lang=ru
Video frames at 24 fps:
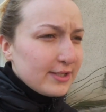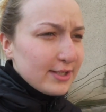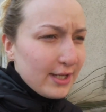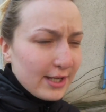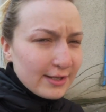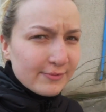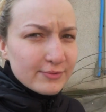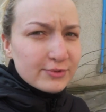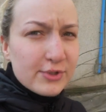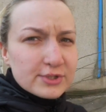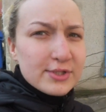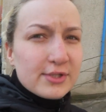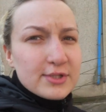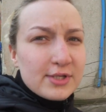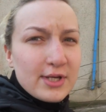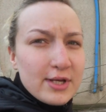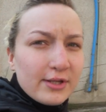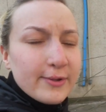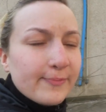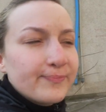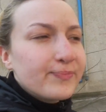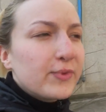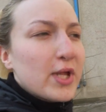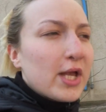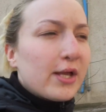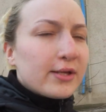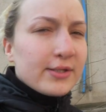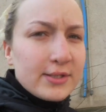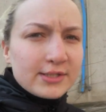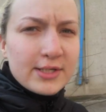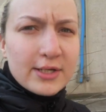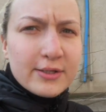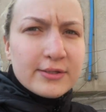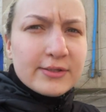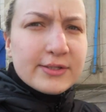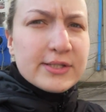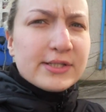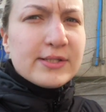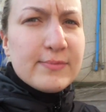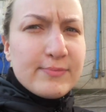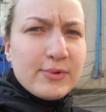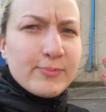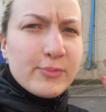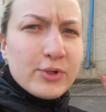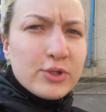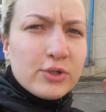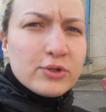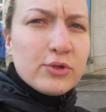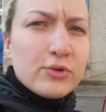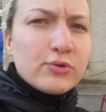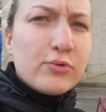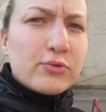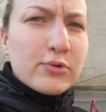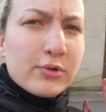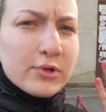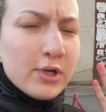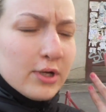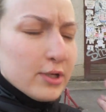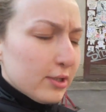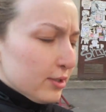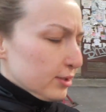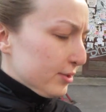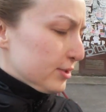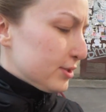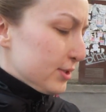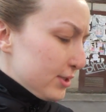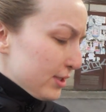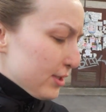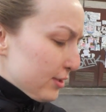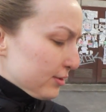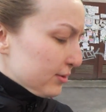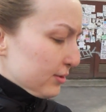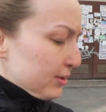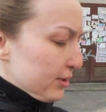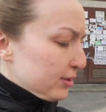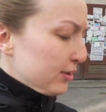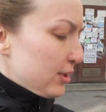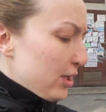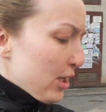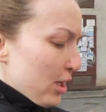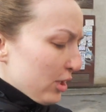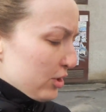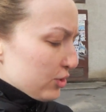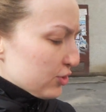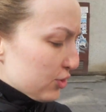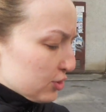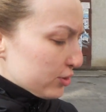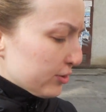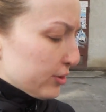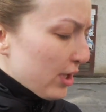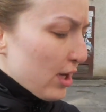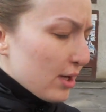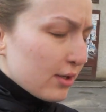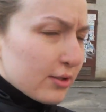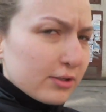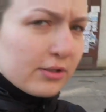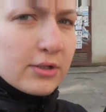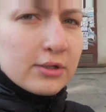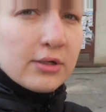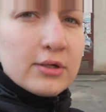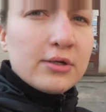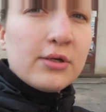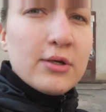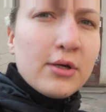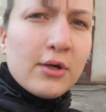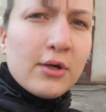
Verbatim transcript: И я вот сидела, делала себе маникюр, а, сделала шелак,